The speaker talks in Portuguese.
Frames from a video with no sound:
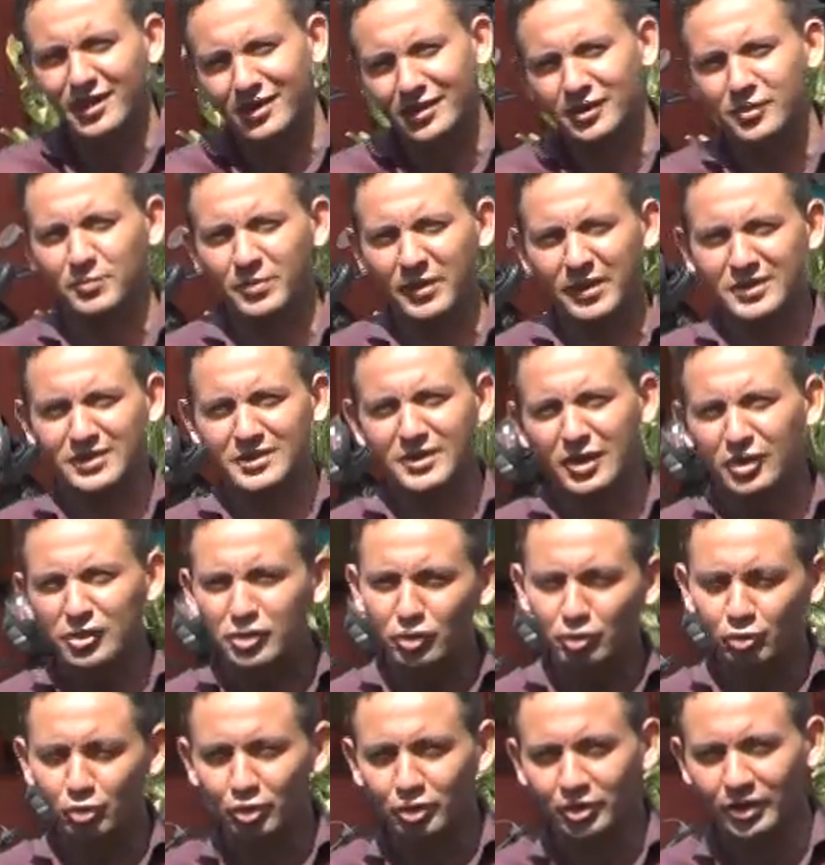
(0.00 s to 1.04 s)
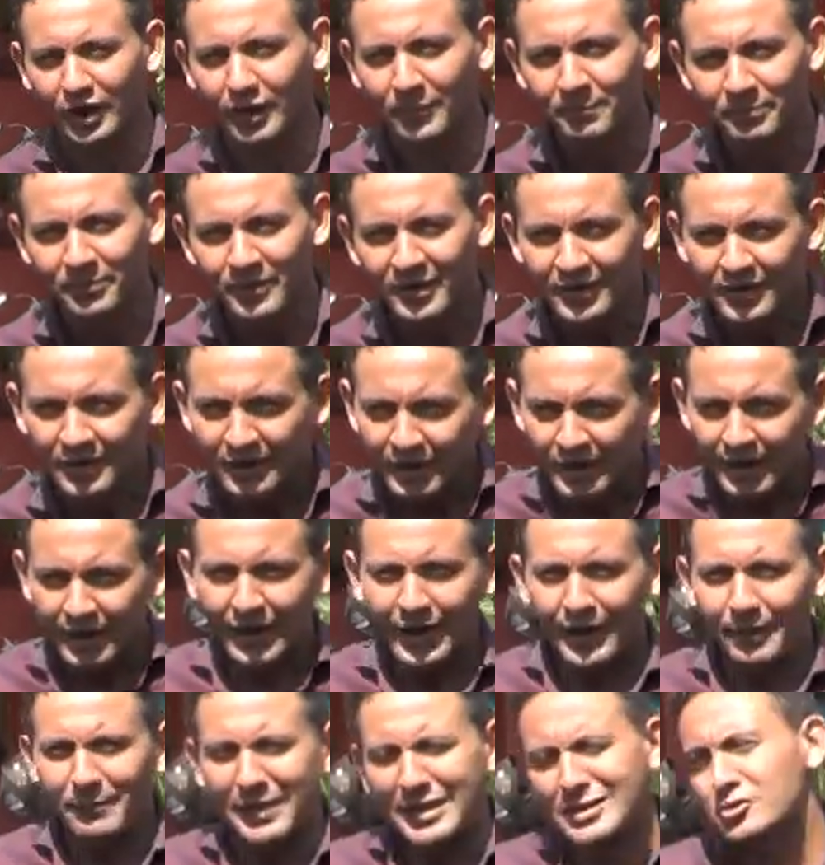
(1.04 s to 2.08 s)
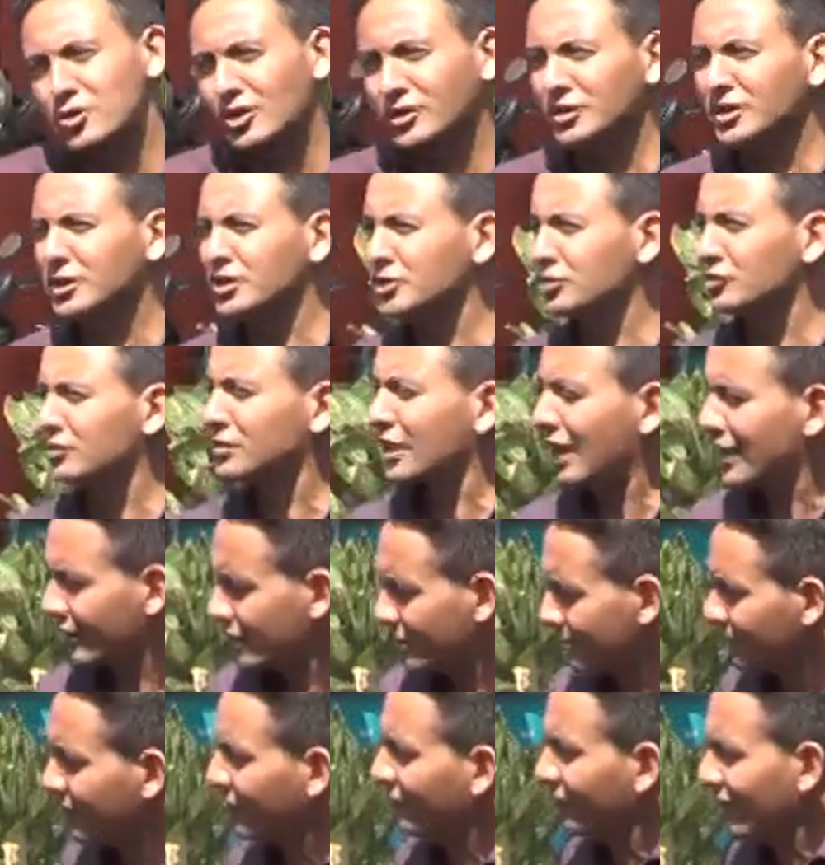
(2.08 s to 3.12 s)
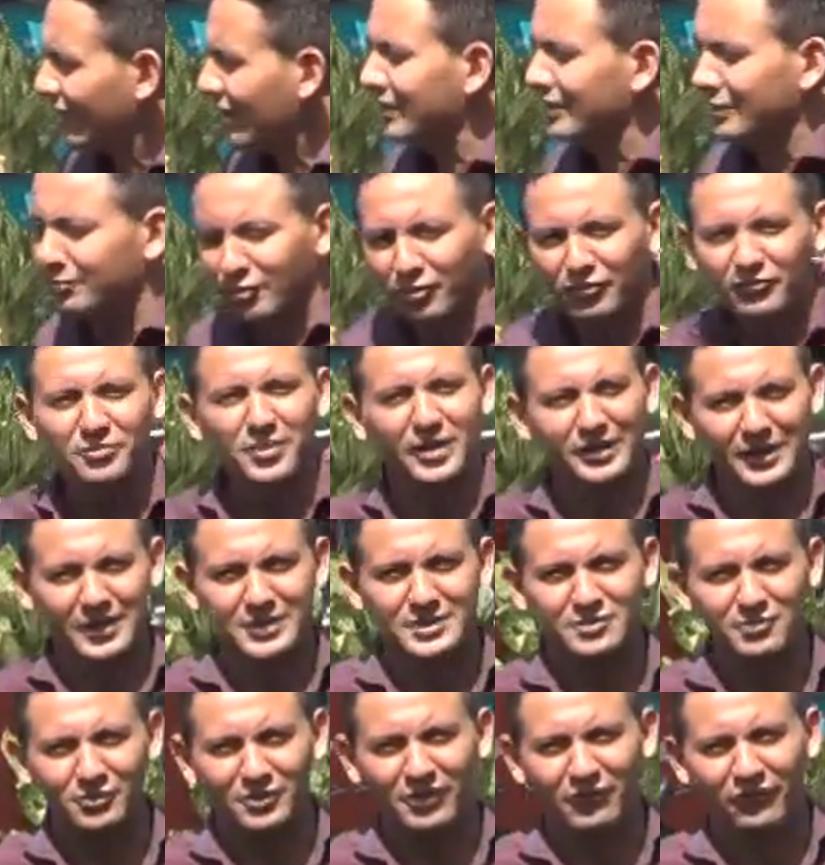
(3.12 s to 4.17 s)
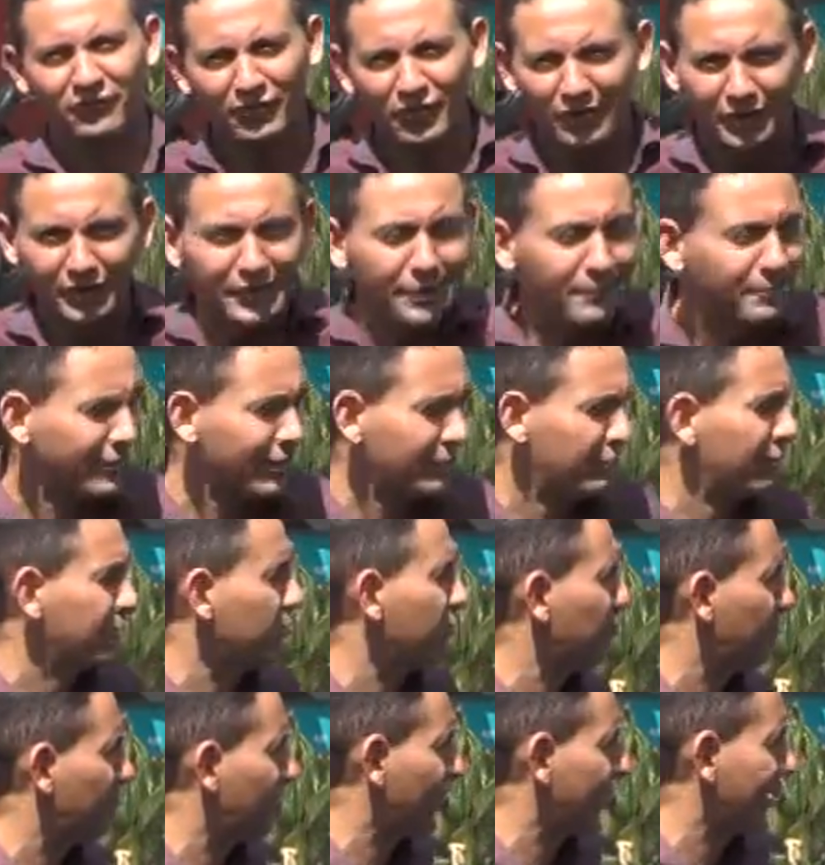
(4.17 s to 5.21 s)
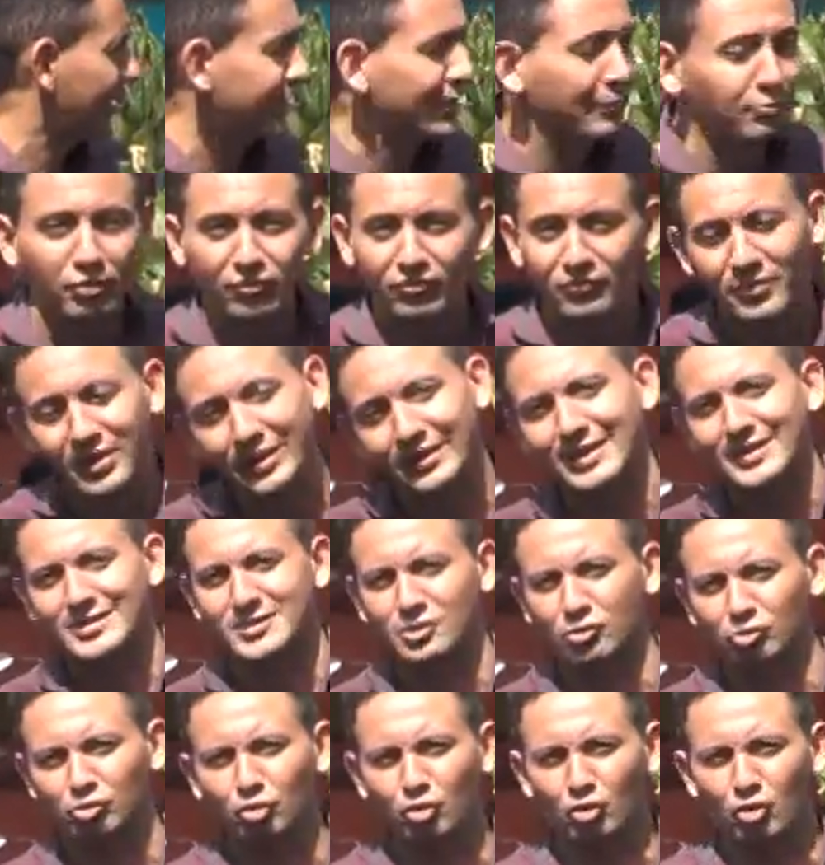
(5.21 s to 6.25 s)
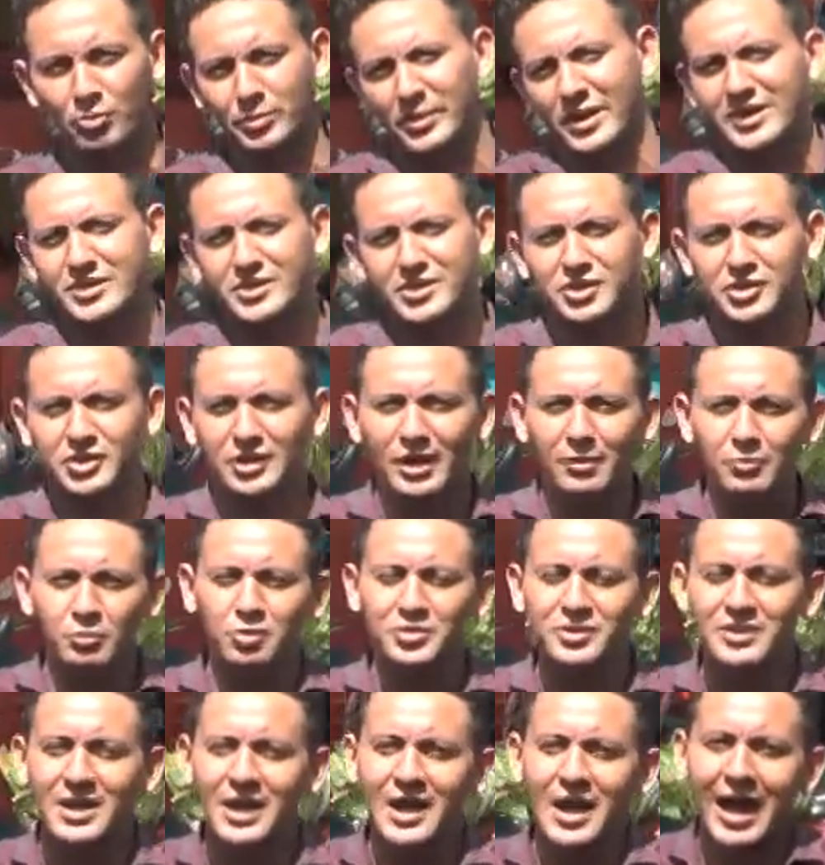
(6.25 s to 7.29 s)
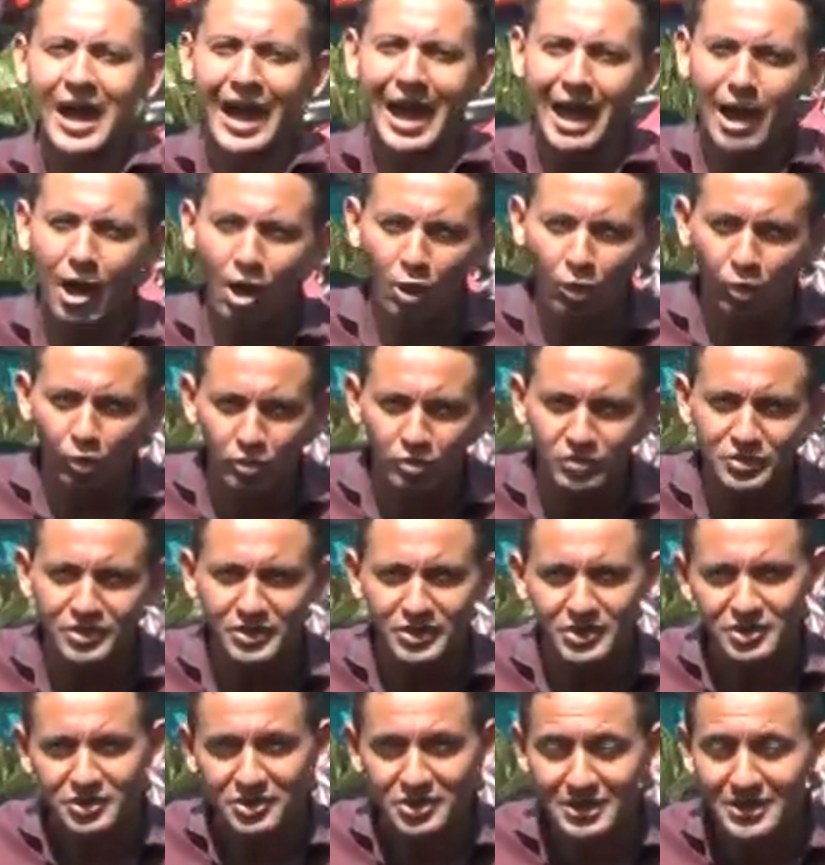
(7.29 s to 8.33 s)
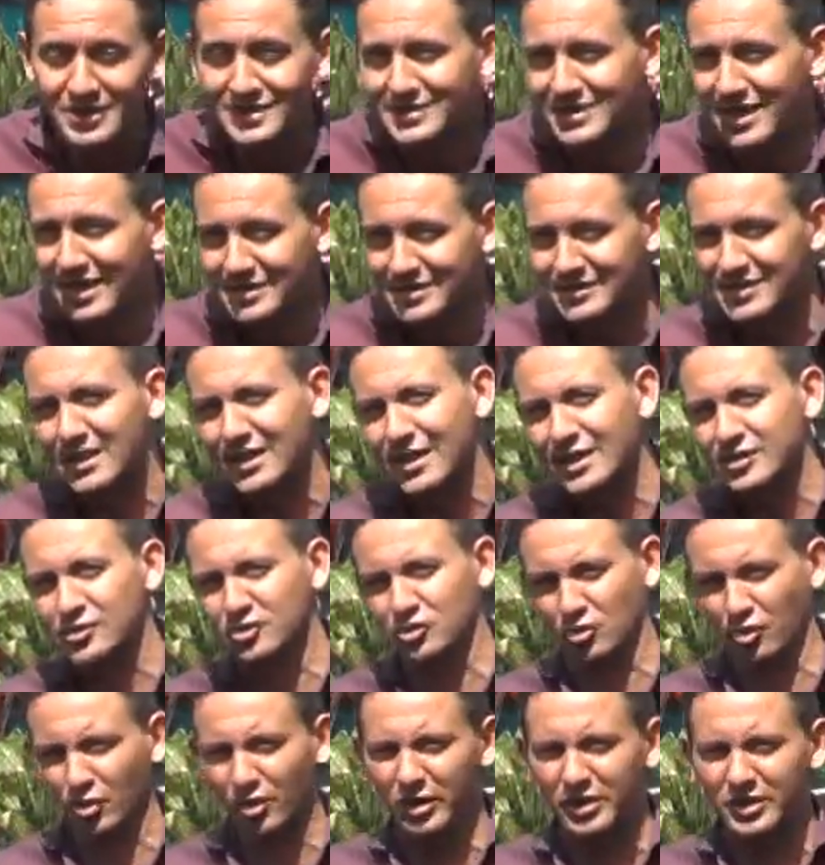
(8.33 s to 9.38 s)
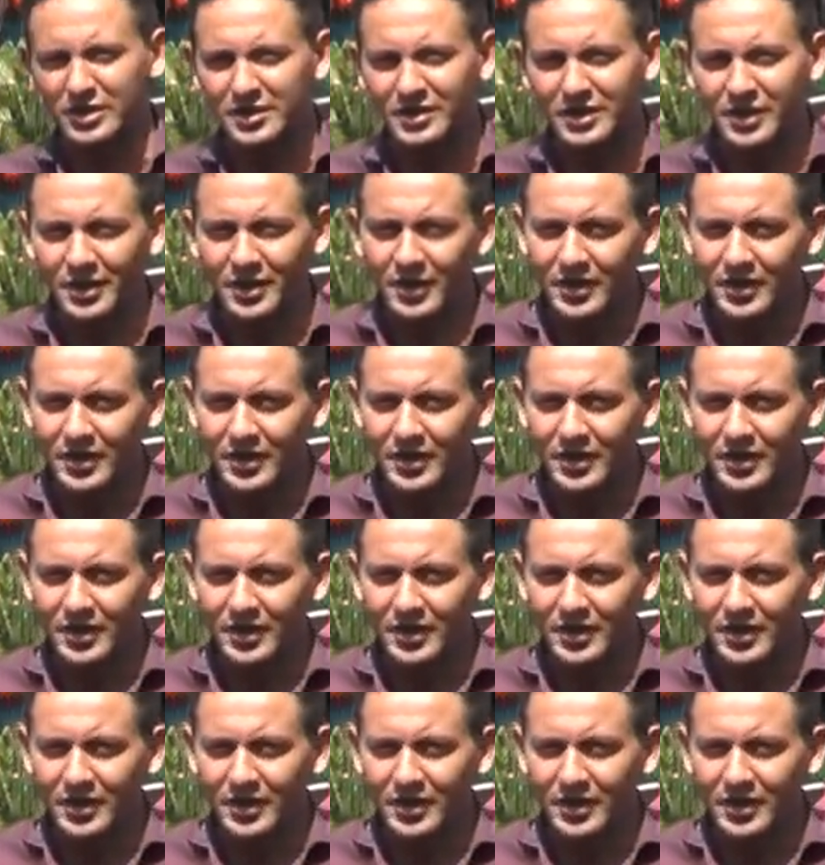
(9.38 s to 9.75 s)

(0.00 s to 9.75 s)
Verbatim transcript: aqui de Presidente Dutra. É, mas hoje a gente não está aqui para falar da movimentação da feira, nem para falar da movimentação do comércio. Estamos a 11 dias das eleições